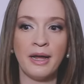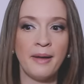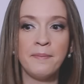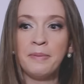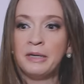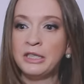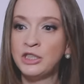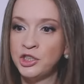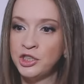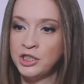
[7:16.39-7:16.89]

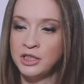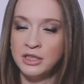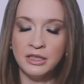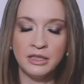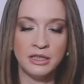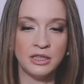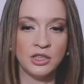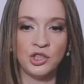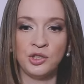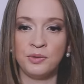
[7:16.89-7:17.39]

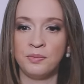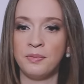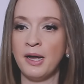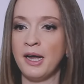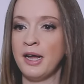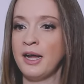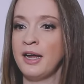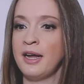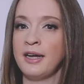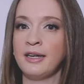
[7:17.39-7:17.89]
repetida de
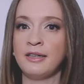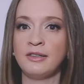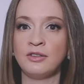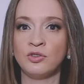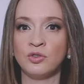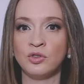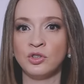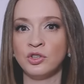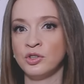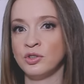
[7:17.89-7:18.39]

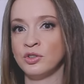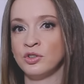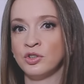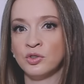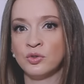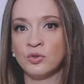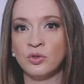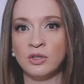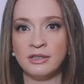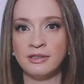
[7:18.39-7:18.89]
bites ou
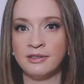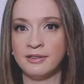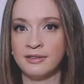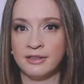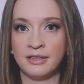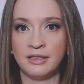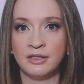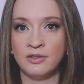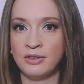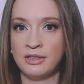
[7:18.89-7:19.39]
de coisas
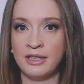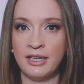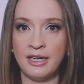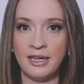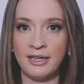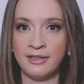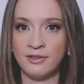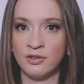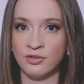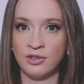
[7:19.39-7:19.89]
que não
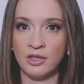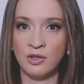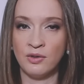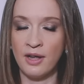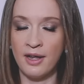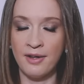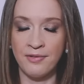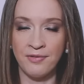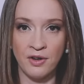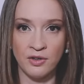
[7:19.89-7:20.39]
interessam. Você não
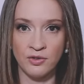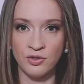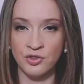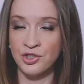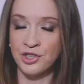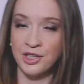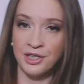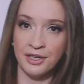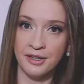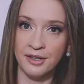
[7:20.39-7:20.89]
quer foto
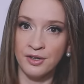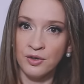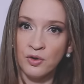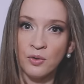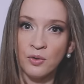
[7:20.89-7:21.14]
de ninguém